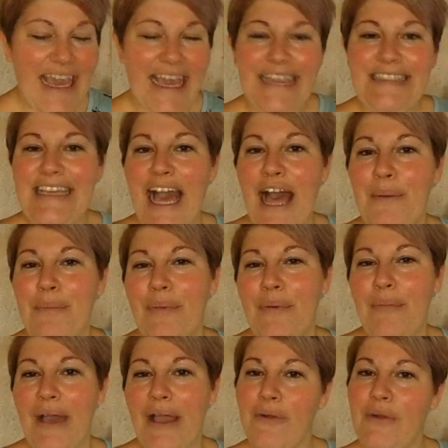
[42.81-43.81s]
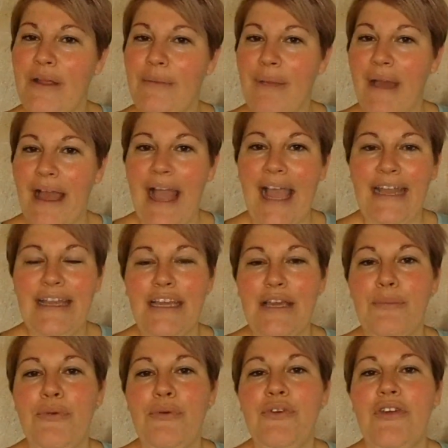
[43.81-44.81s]
Ich habe bei Rebuy
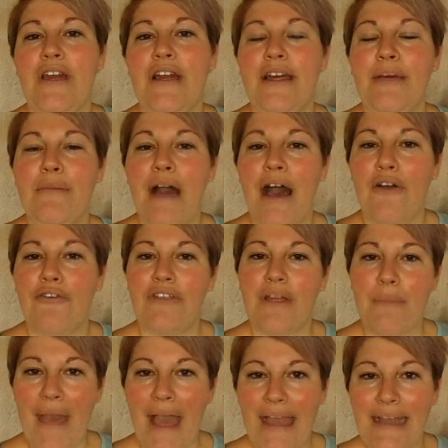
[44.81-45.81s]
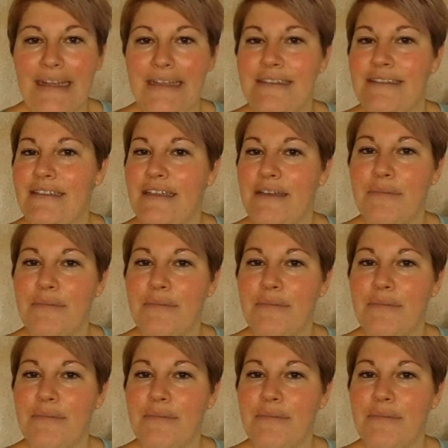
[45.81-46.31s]
einige Bücher immer auf der Merkliste,